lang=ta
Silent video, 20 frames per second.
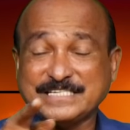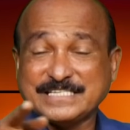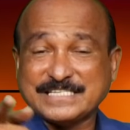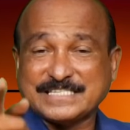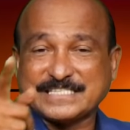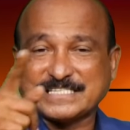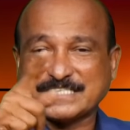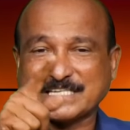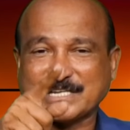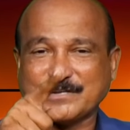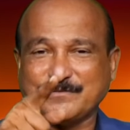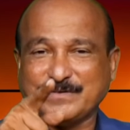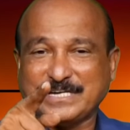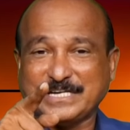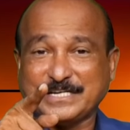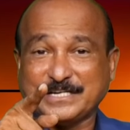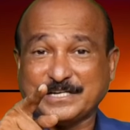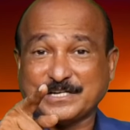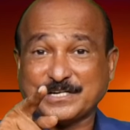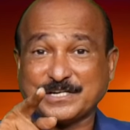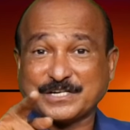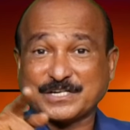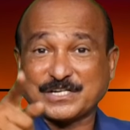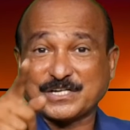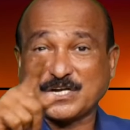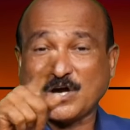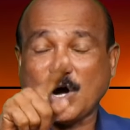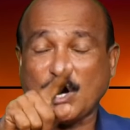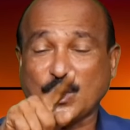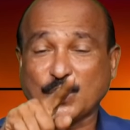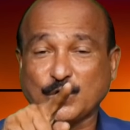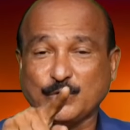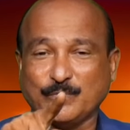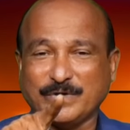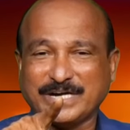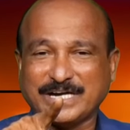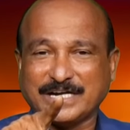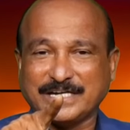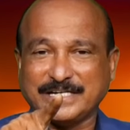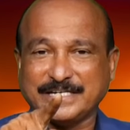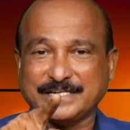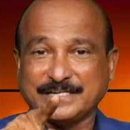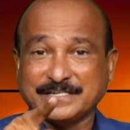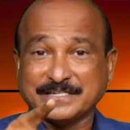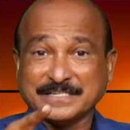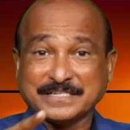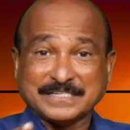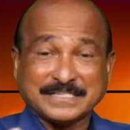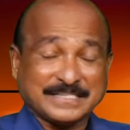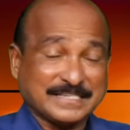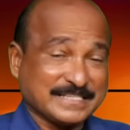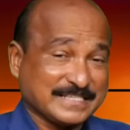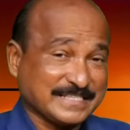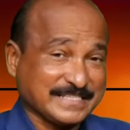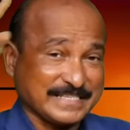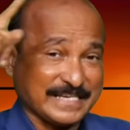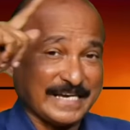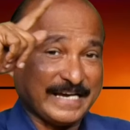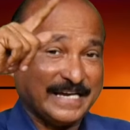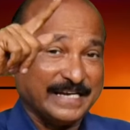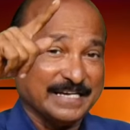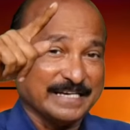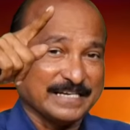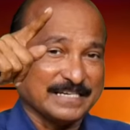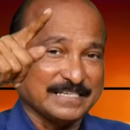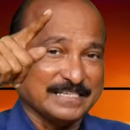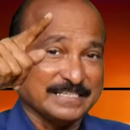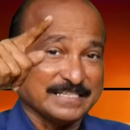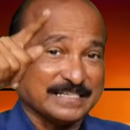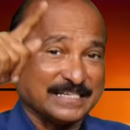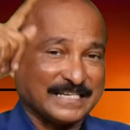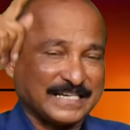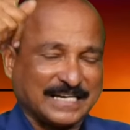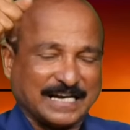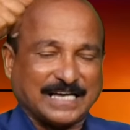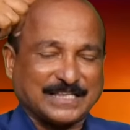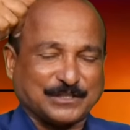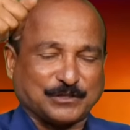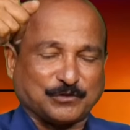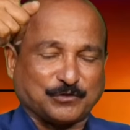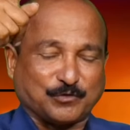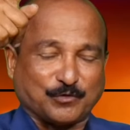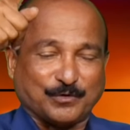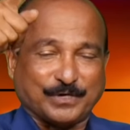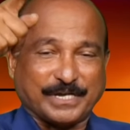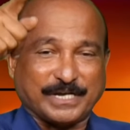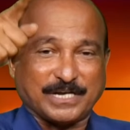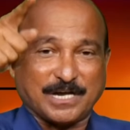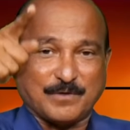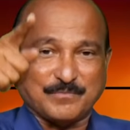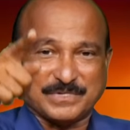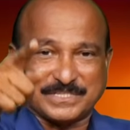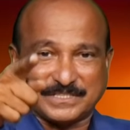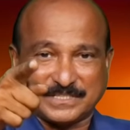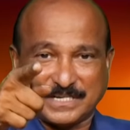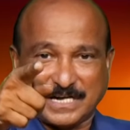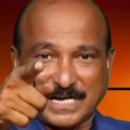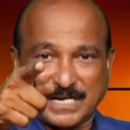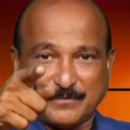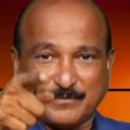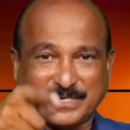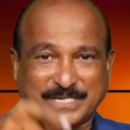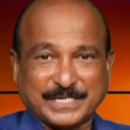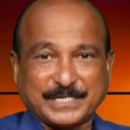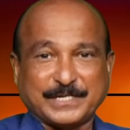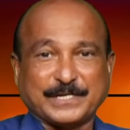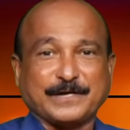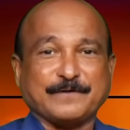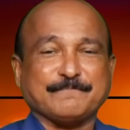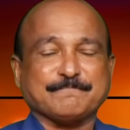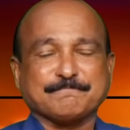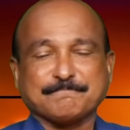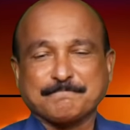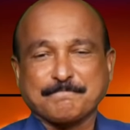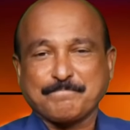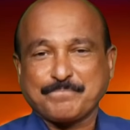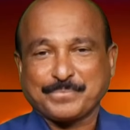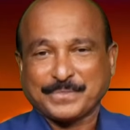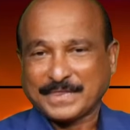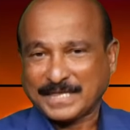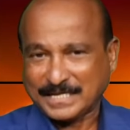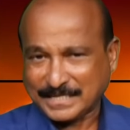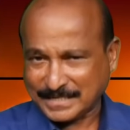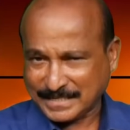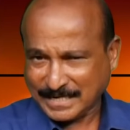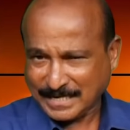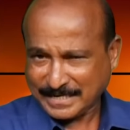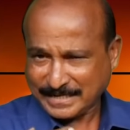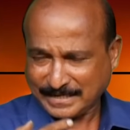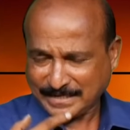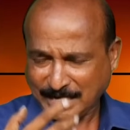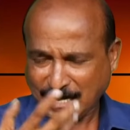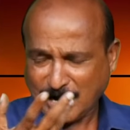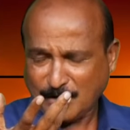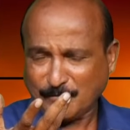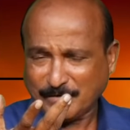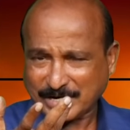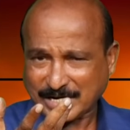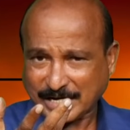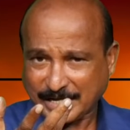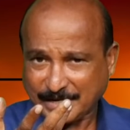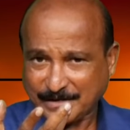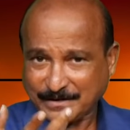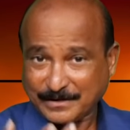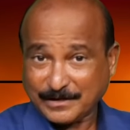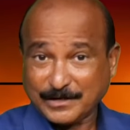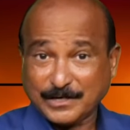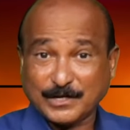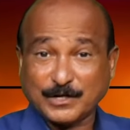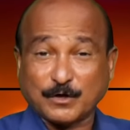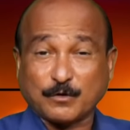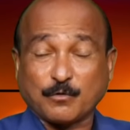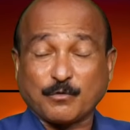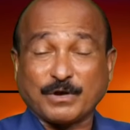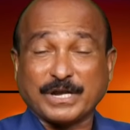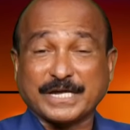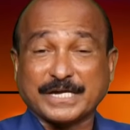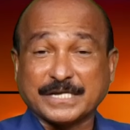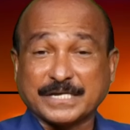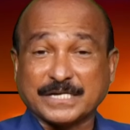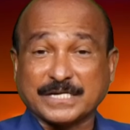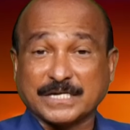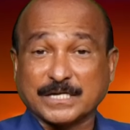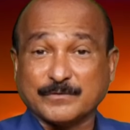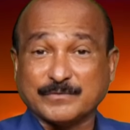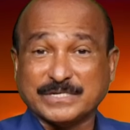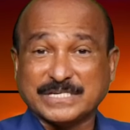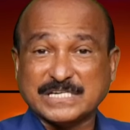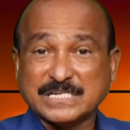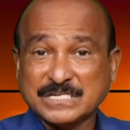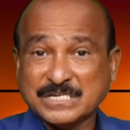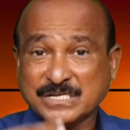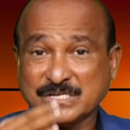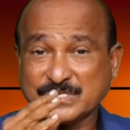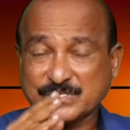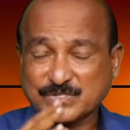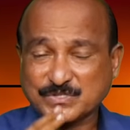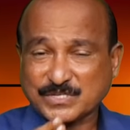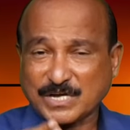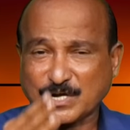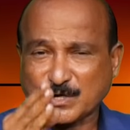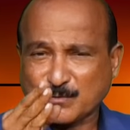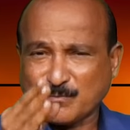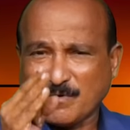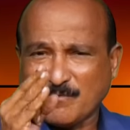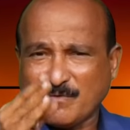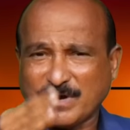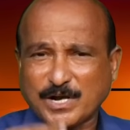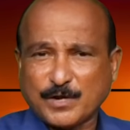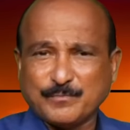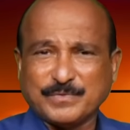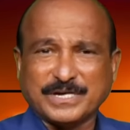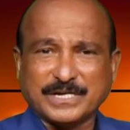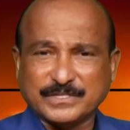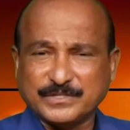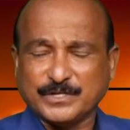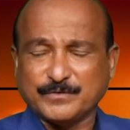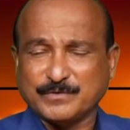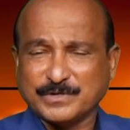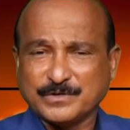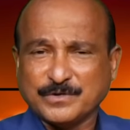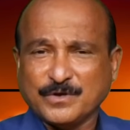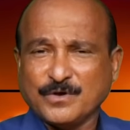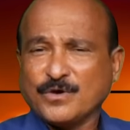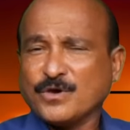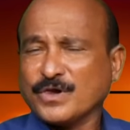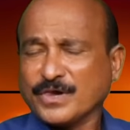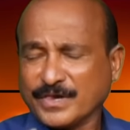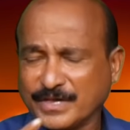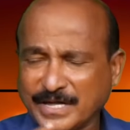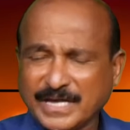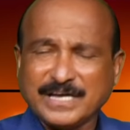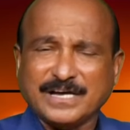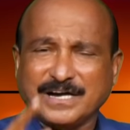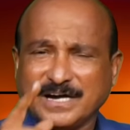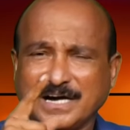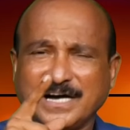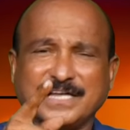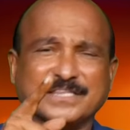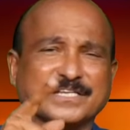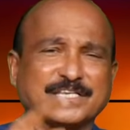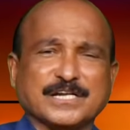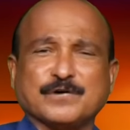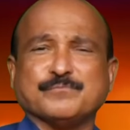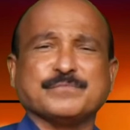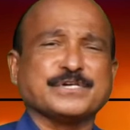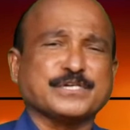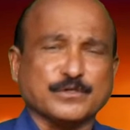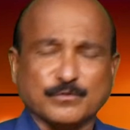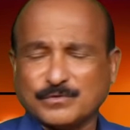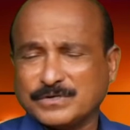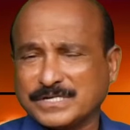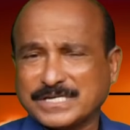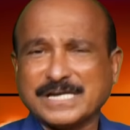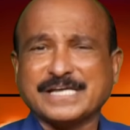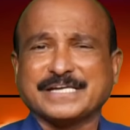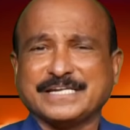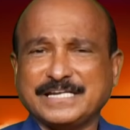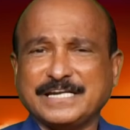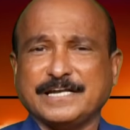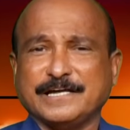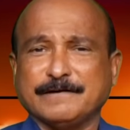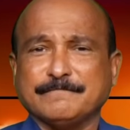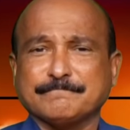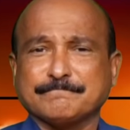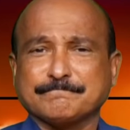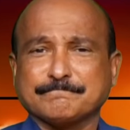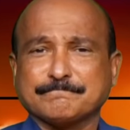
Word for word: இஸ்ரவேலின் இராணுவங்களின் சேனைகளின் கத்தருடைய நாமத்தினால் வருகிற நான் நான் வரல எனக்குள்ளே இருக்கிறவ சர்வ வல்லமையில தேவன் ஏன் அந்த நம்பிக்கை உங்களுக்குள்ளே இல்லை